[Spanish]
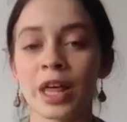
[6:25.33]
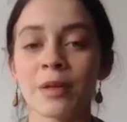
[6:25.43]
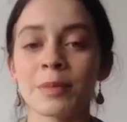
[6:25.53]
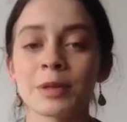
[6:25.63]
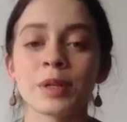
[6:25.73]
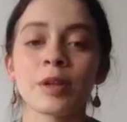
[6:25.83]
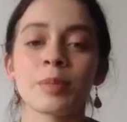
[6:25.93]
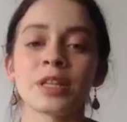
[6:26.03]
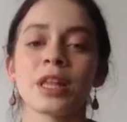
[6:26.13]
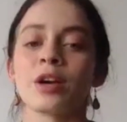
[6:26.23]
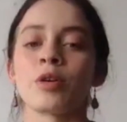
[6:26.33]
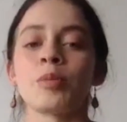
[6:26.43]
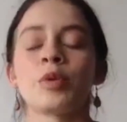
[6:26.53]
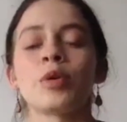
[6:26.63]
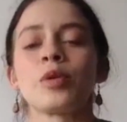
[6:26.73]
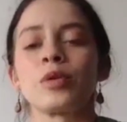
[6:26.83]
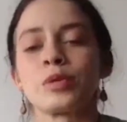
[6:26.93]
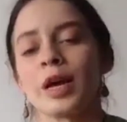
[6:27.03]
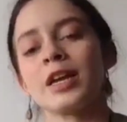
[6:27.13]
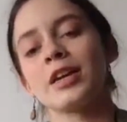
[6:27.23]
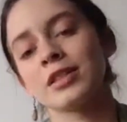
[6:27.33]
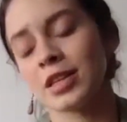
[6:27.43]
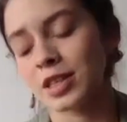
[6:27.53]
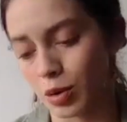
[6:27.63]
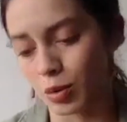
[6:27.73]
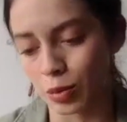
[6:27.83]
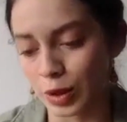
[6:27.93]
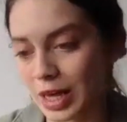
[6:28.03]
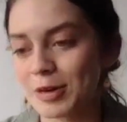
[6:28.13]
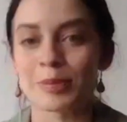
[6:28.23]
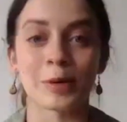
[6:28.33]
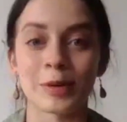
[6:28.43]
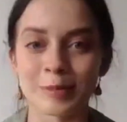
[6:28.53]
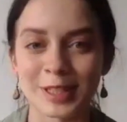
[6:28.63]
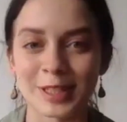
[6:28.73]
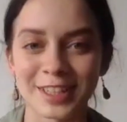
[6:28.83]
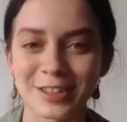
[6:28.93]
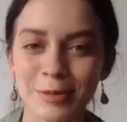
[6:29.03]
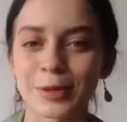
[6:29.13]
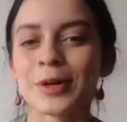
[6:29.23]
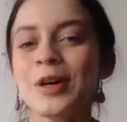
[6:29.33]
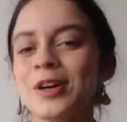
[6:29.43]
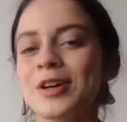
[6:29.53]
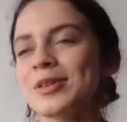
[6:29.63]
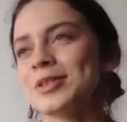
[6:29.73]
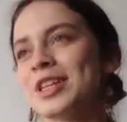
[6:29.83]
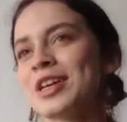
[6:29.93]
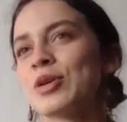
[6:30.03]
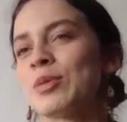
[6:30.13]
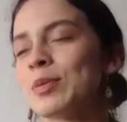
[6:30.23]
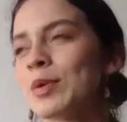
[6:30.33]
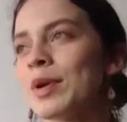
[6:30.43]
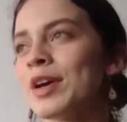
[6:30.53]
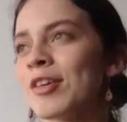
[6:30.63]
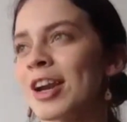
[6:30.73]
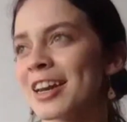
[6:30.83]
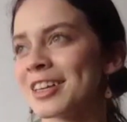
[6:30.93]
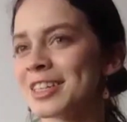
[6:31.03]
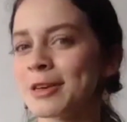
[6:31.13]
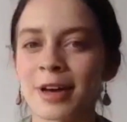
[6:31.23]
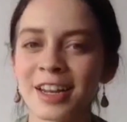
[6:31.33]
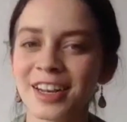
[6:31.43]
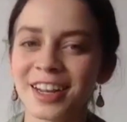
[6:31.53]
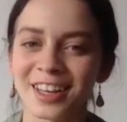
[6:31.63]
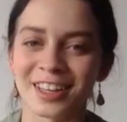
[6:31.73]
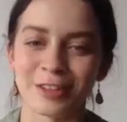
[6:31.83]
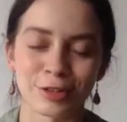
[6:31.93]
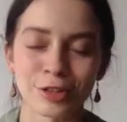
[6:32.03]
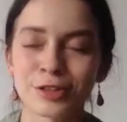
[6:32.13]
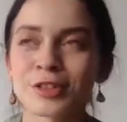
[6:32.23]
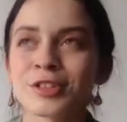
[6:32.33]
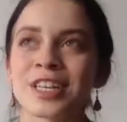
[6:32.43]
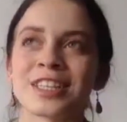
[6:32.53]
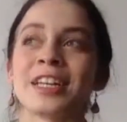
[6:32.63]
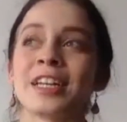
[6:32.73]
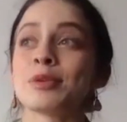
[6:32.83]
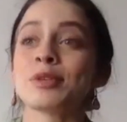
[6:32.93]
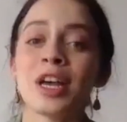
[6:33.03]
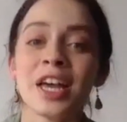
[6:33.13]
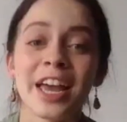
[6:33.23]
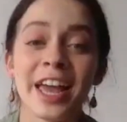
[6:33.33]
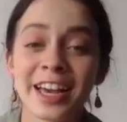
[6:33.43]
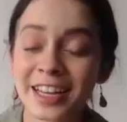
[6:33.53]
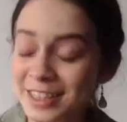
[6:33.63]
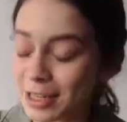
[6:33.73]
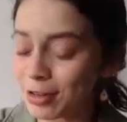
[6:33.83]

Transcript: más bien depende de cómo nos vaya en esta segunda y un poco depende de cómo ustedes como público la reciban y nosotros estaríamos encantados y